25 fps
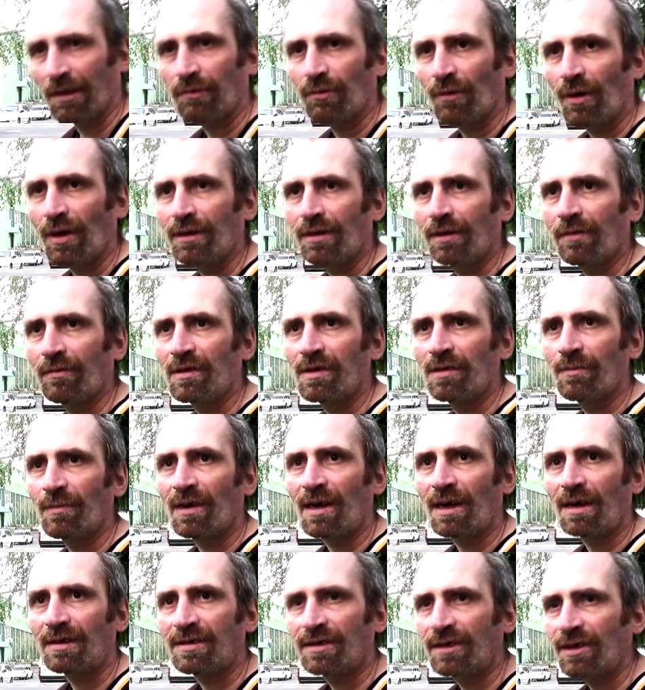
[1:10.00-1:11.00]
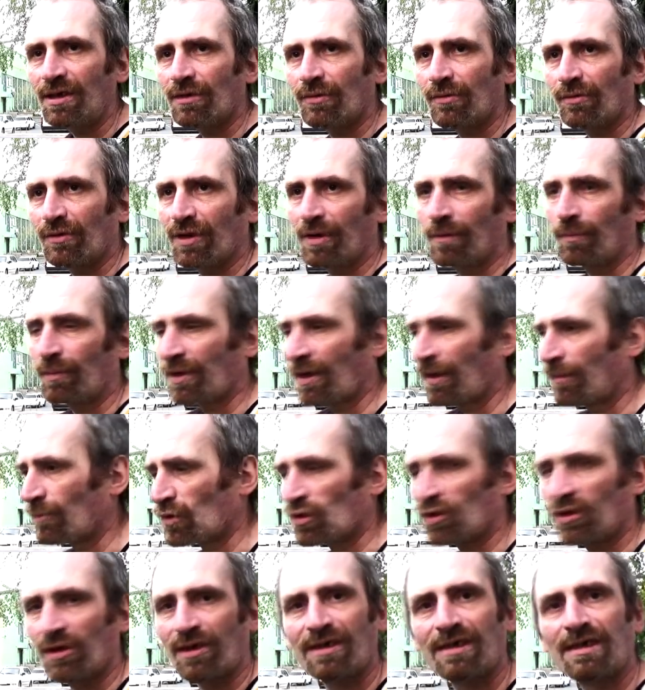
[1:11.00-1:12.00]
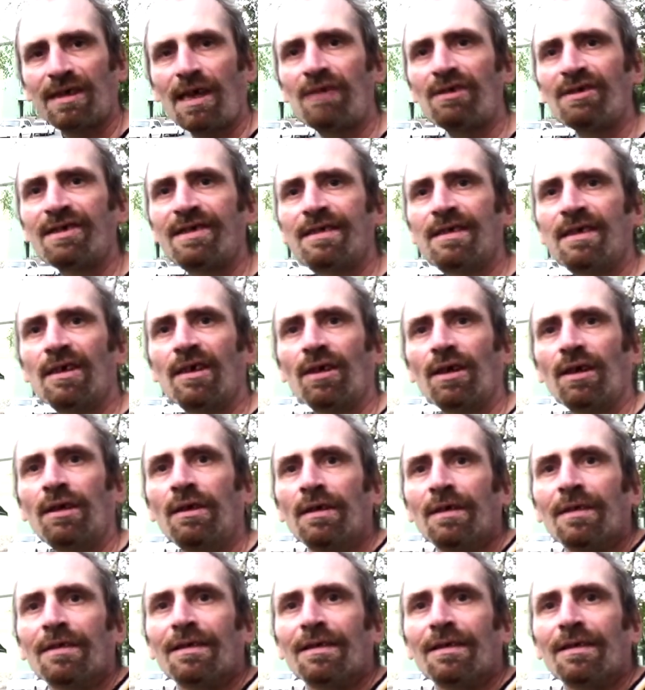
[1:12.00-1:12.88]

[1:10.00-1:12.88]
но она, видимо, кастрированная, потому что растолстела.